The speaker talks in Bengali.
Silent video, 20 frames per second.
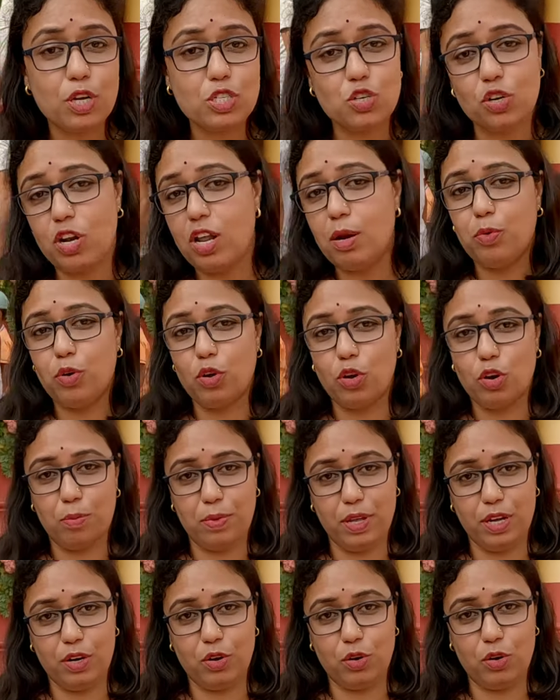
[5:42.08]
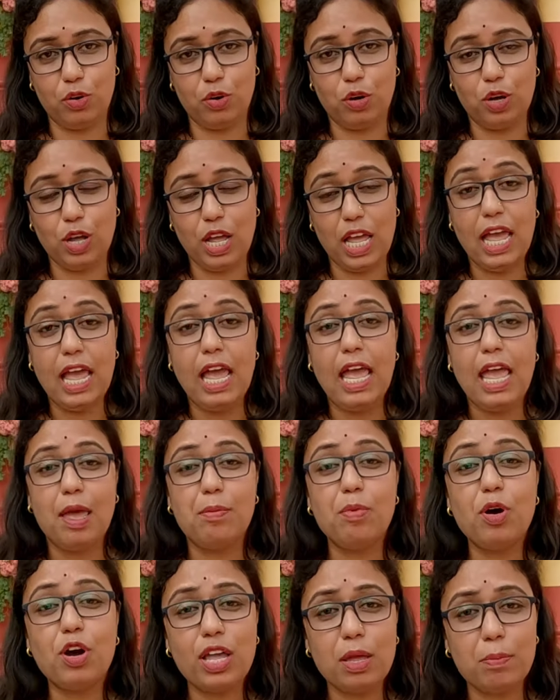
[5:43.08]
বছরের পুরনো বিগ্রহ
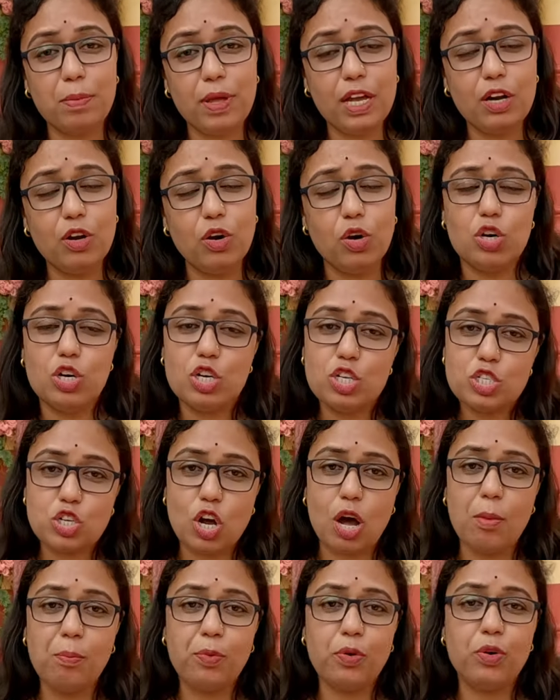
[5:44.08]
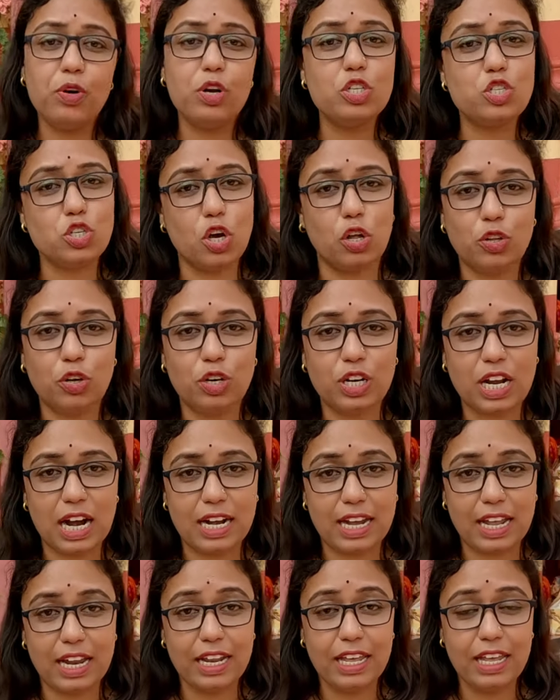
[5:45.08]
এবং এই বিগ্রহ সম্পূর্ণ চন্দন
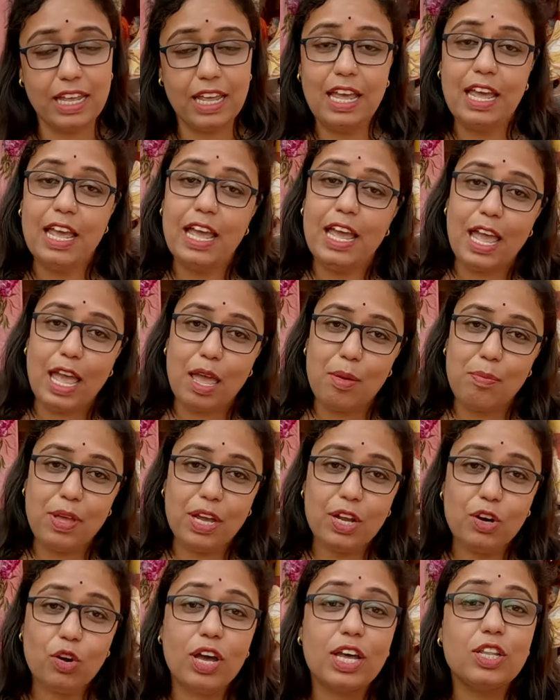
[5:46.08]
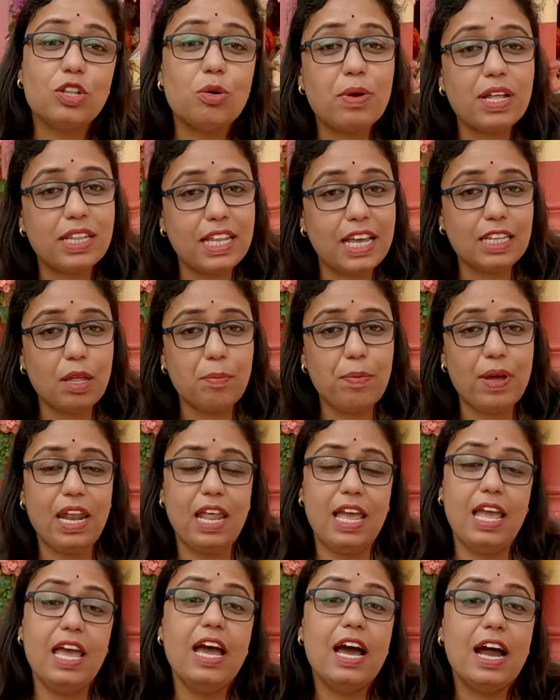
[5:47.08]
কাঠের এই বিগ্রহে তোমরা দেখতে
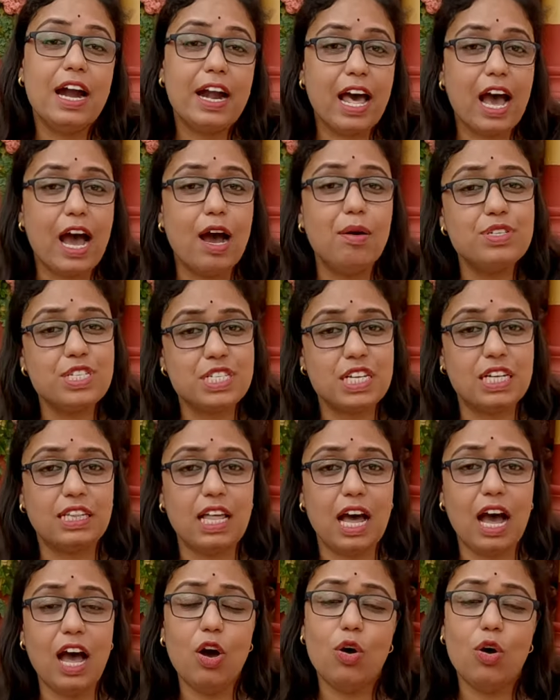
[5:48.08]
পেলে রাম সীতা